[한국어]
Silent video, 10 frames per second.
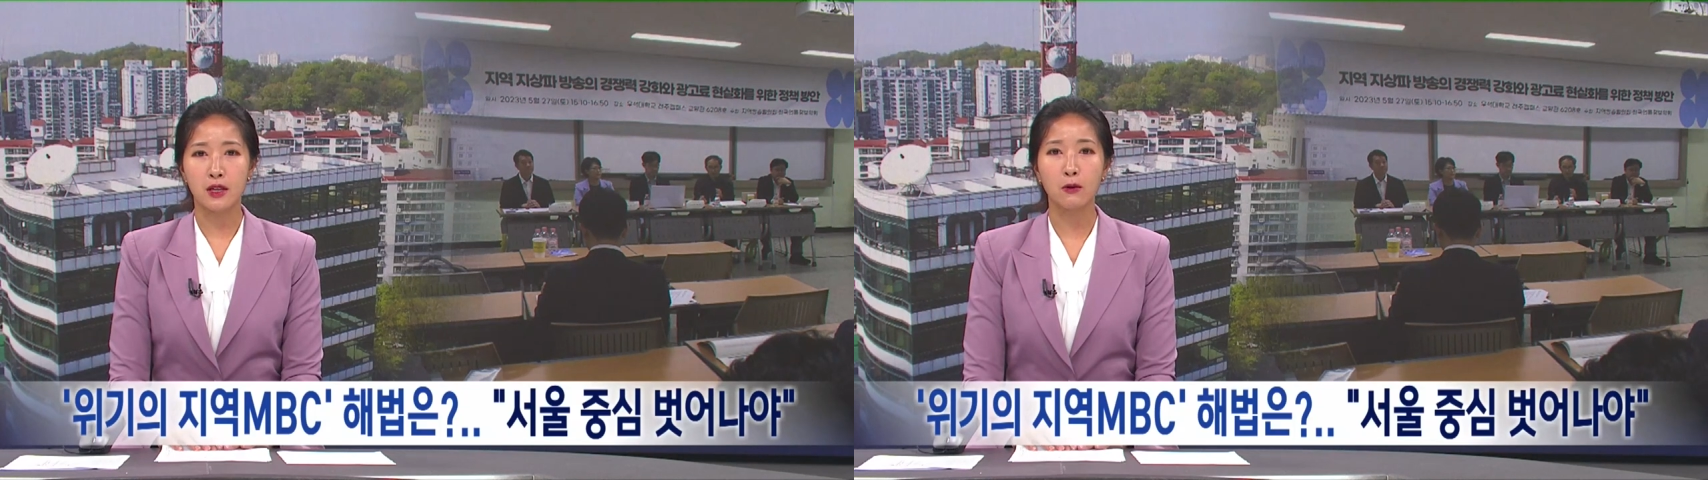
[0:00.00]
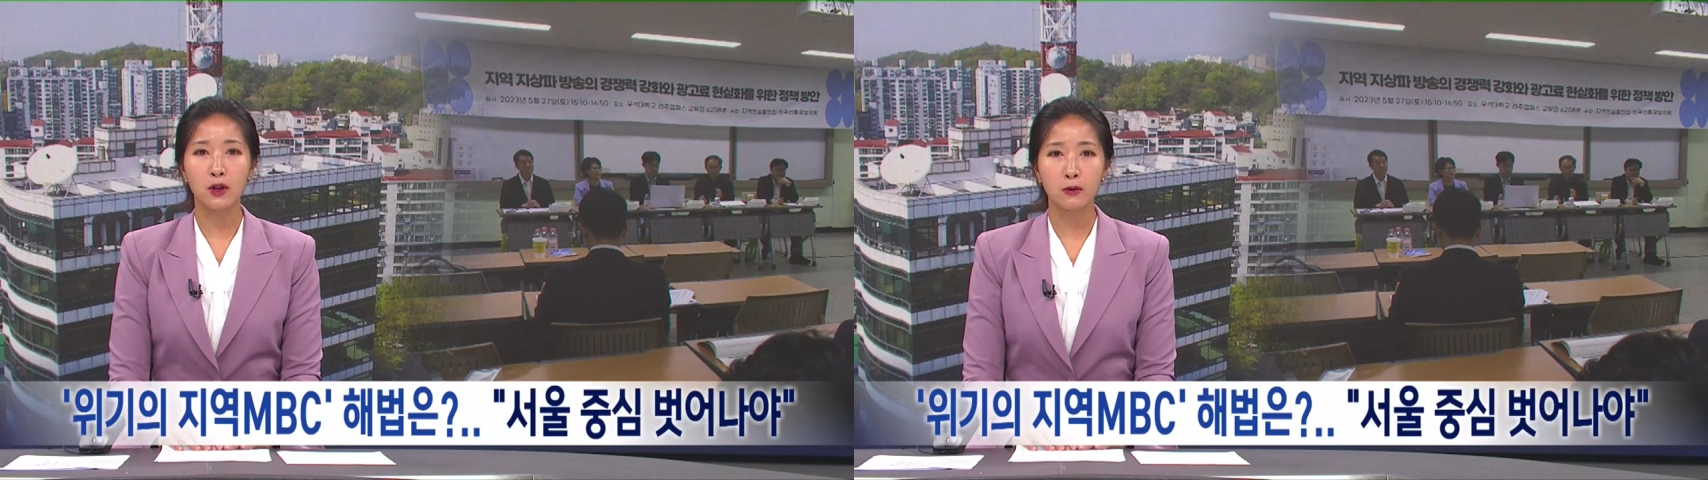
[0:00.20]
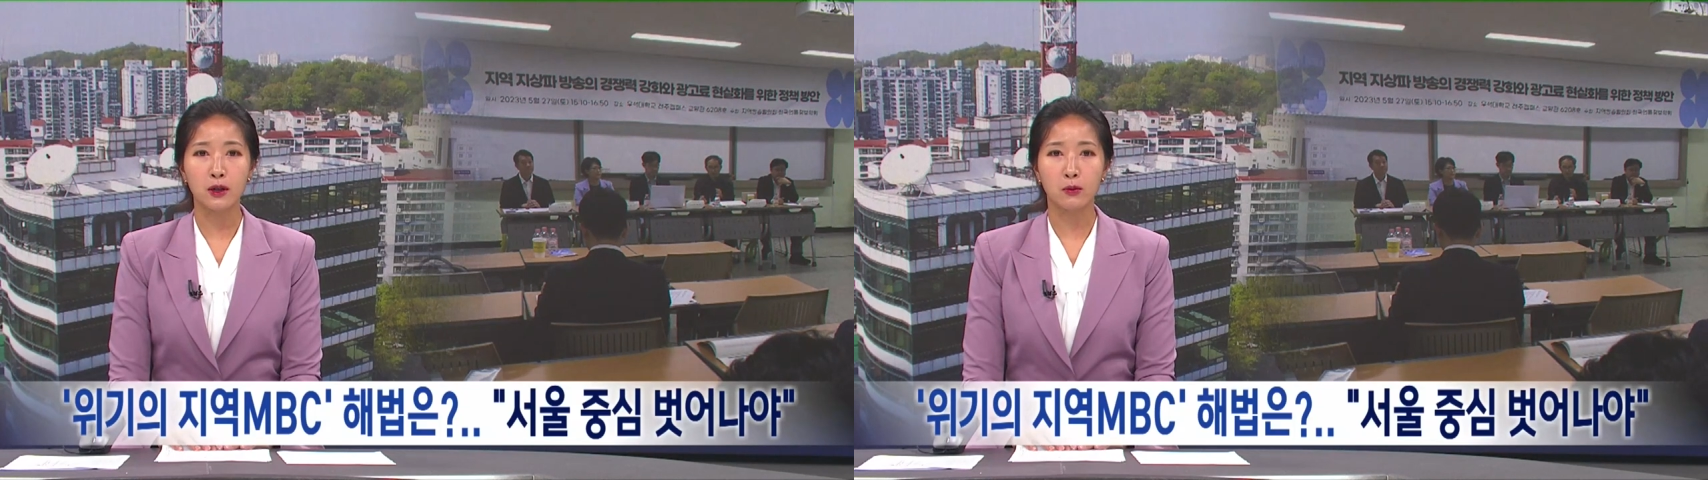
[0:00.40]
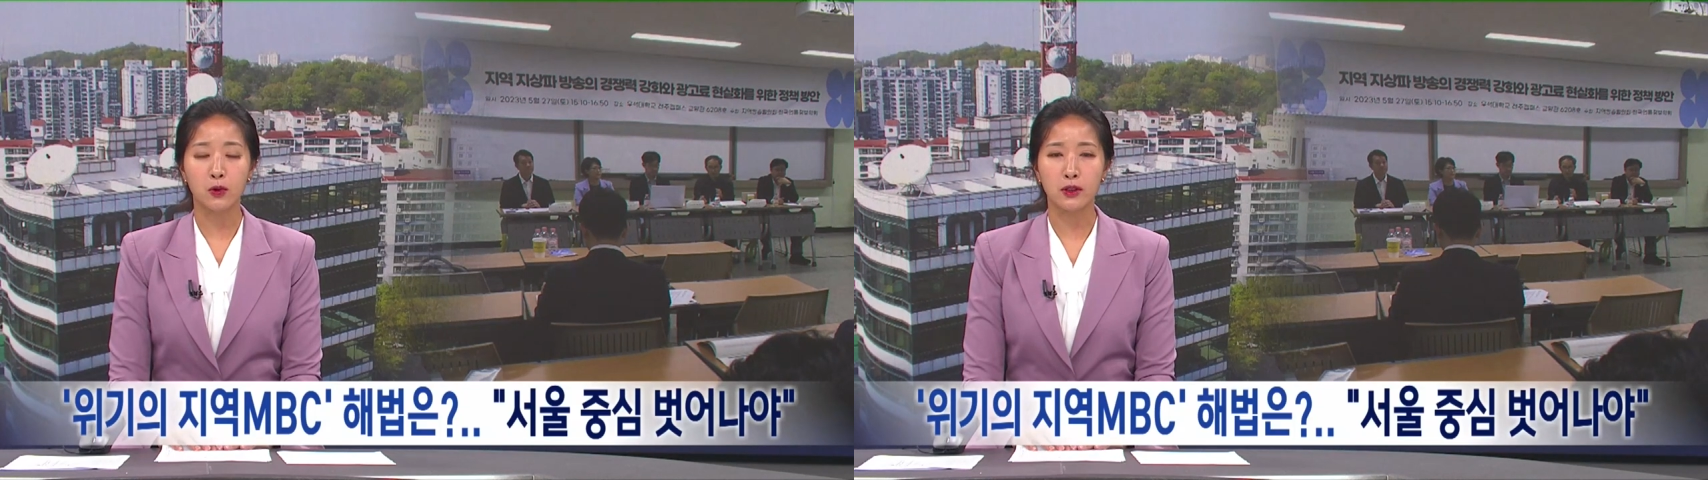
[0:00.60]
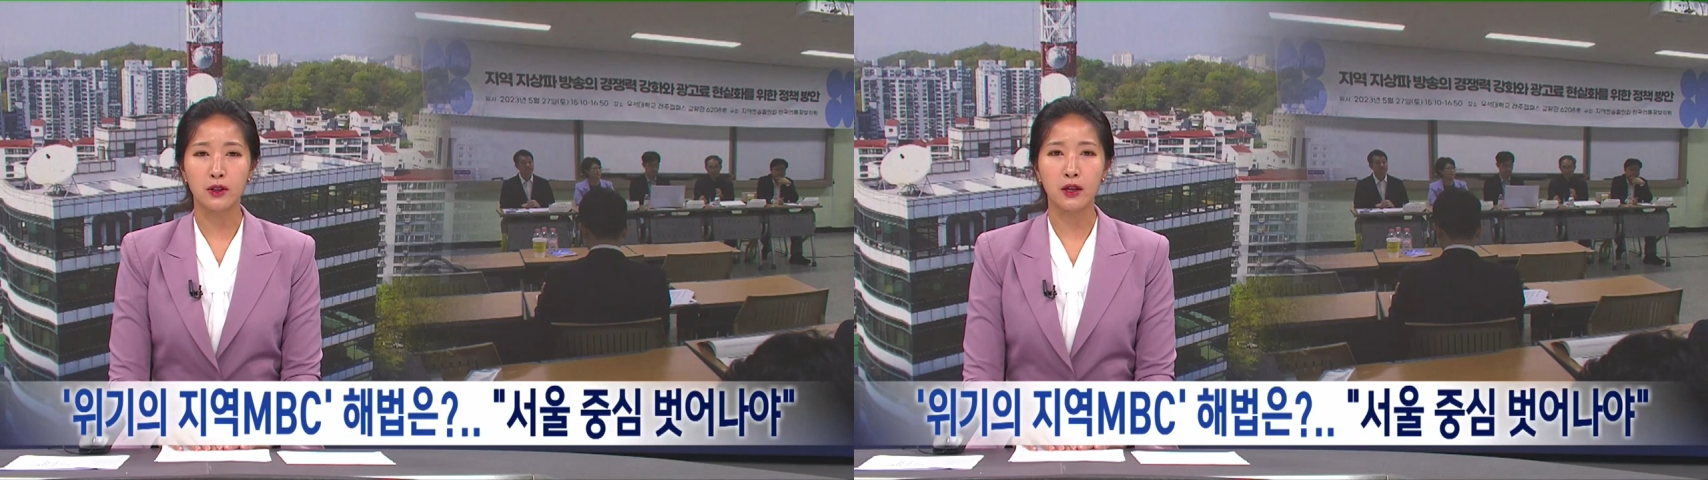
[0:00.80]
재원
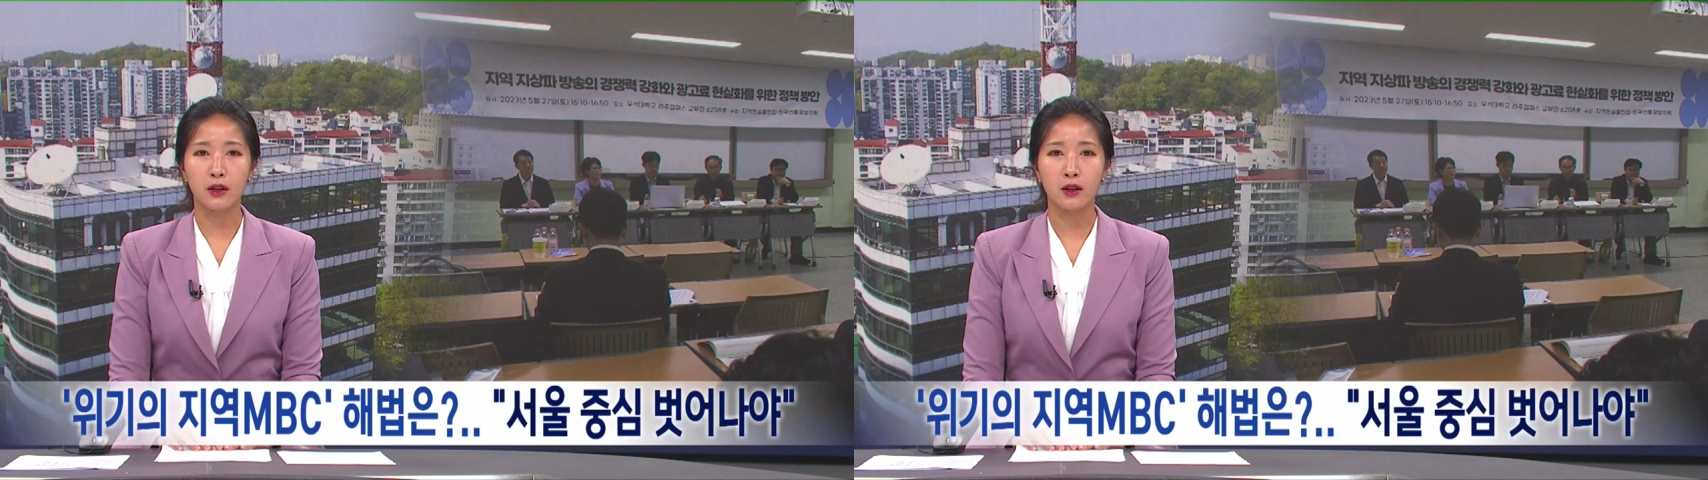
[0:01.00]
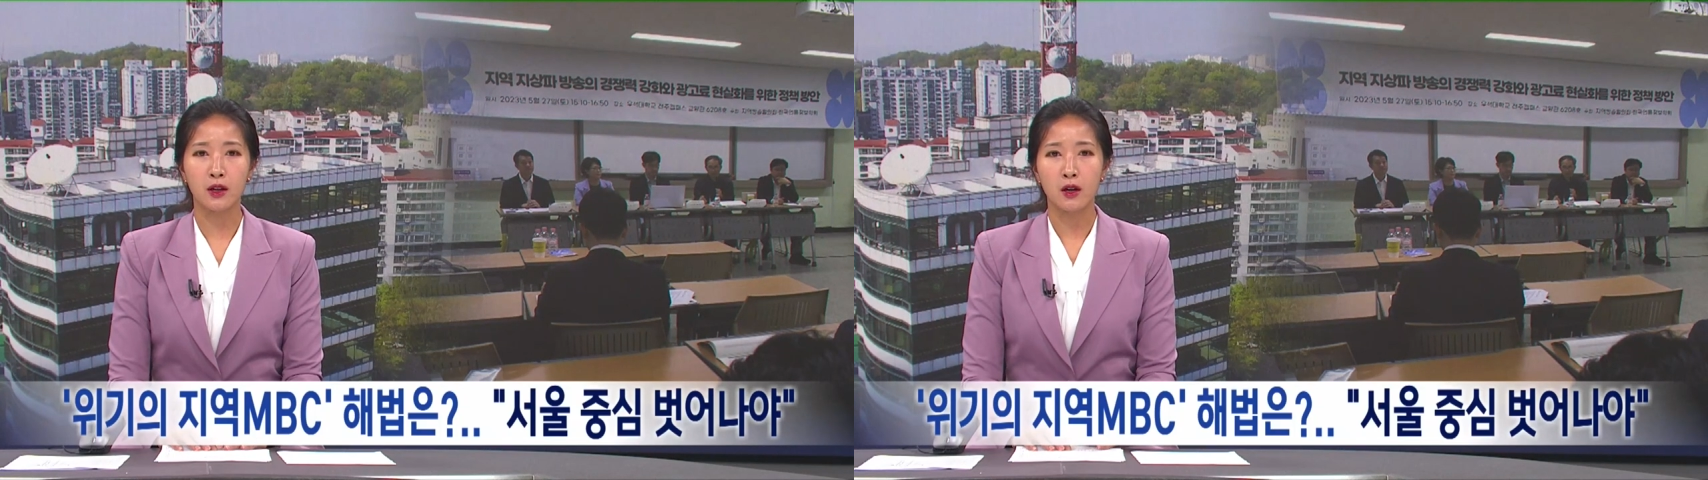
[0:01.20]
확보인데